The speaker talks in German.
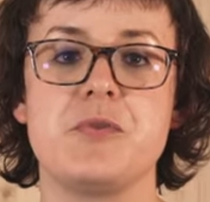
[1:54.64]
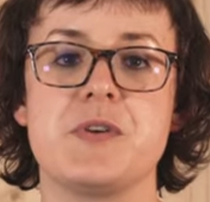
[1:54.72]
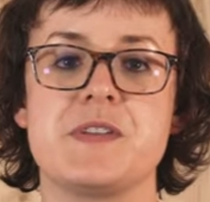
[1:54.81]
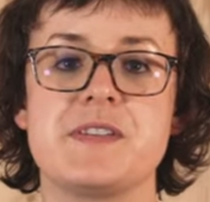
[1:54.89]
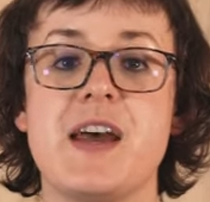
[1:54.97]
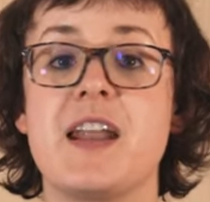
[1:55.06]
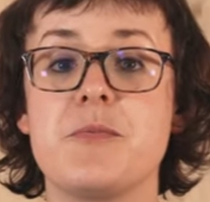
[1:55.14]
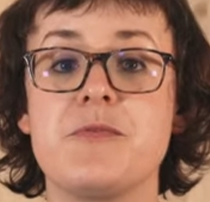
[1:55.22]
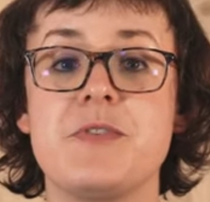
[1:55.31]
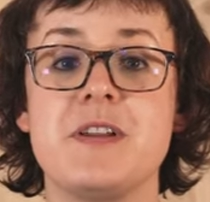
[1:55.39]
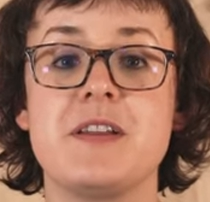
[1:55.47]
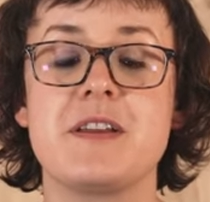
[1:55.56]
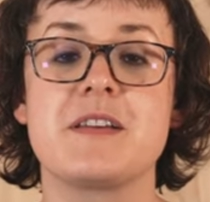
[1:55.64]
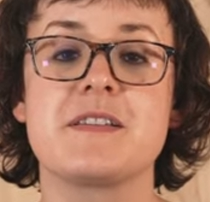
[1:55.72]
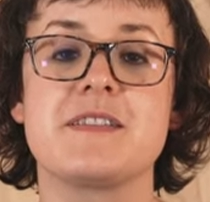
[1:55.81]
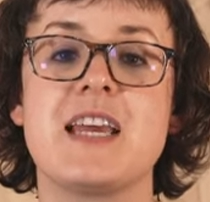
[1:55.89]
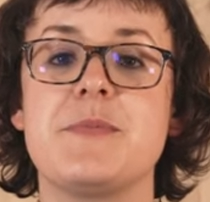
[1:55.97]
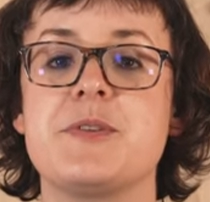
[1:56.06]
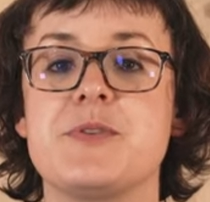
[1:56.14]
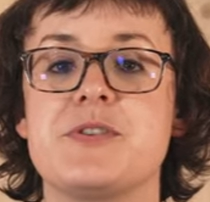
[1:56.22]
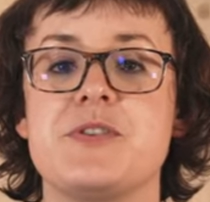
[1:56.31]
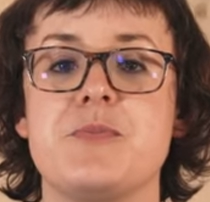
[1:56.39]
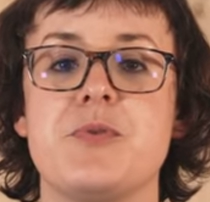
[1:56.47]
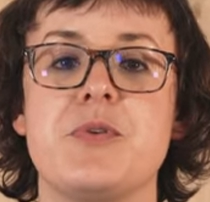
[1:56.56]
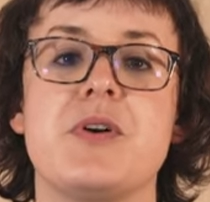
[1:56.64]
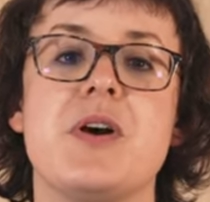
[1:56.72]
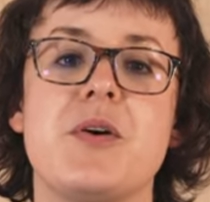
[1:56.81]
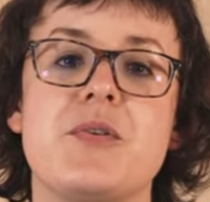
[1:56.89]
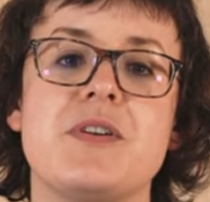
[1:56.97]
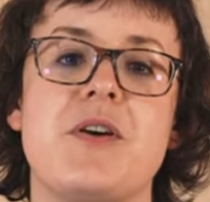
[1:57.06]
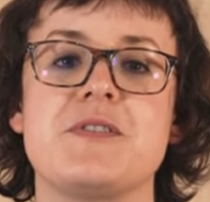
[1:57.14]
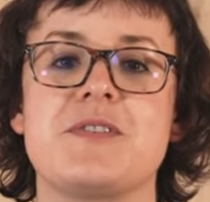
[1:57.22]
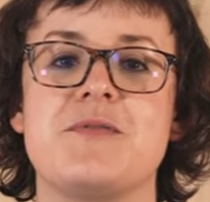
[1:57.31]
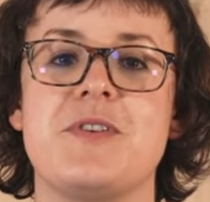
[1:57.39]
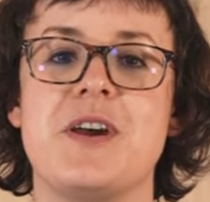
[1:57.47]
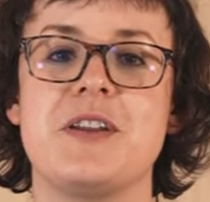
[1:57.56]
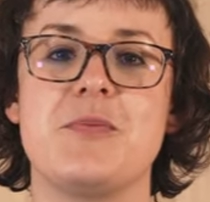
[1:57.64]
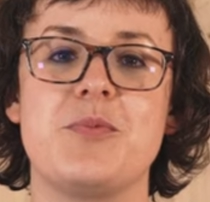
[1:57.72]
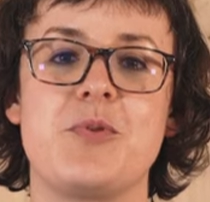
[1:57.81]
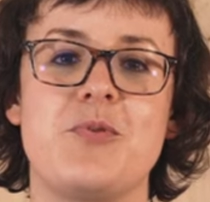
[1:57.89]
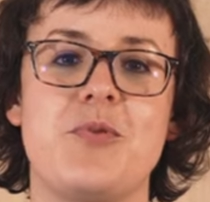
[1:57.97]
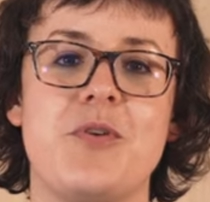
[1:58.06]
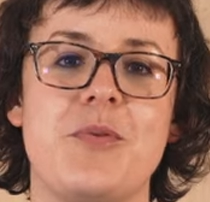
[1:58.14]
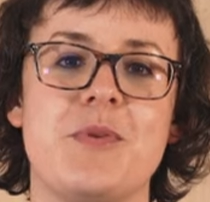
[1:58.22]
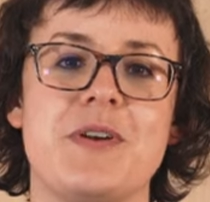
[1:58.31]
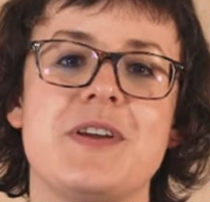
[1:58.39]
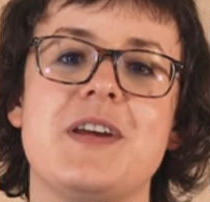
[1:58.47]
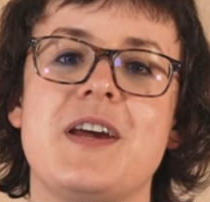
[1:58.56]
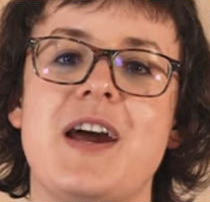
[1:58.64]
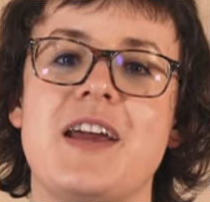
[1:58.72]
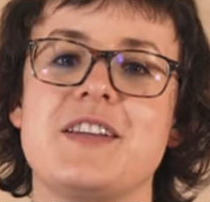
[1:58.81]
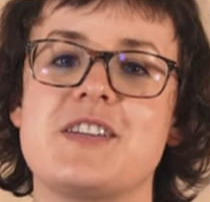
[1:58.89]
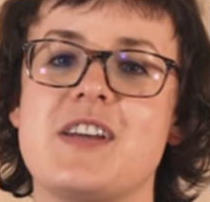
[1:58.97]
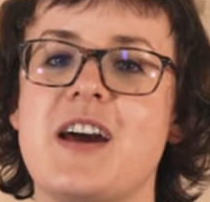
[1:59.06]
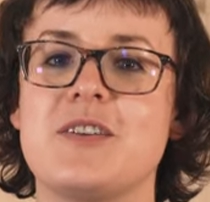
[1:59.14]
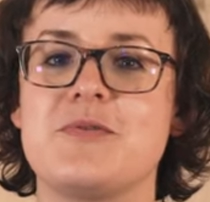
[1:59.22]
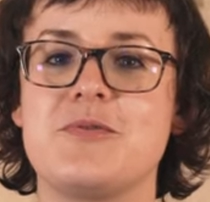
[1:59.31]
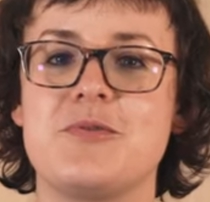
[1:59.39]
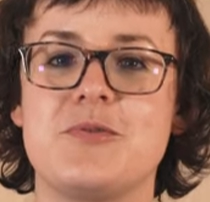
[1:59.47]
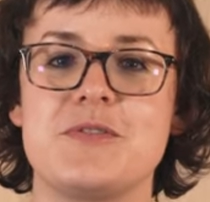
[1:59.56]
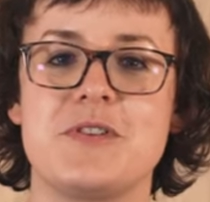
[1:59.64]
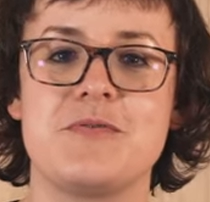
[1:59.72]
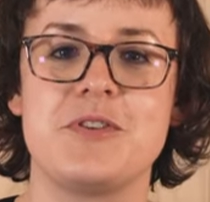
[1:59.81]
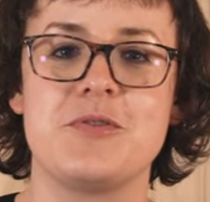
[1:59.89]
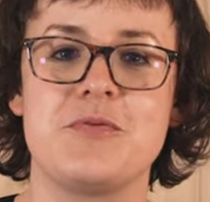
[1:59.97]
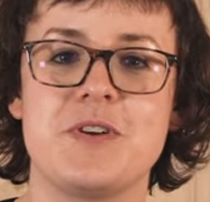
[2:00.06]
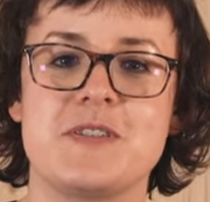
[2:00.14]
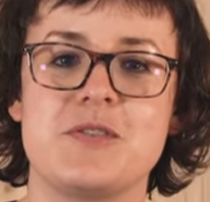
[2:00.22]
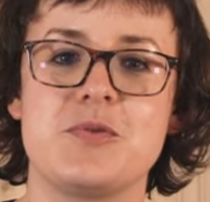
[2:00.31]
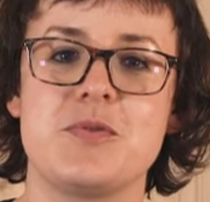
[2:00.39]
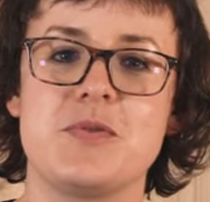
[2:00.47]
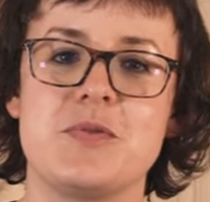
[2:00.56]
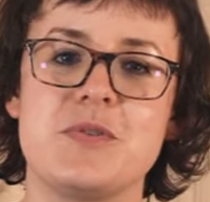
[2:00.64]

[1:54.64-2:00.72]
für Startup-Feeling, Selbstbestimmung und ausgefallene Büroräume, einen starken Fokus auf Innovation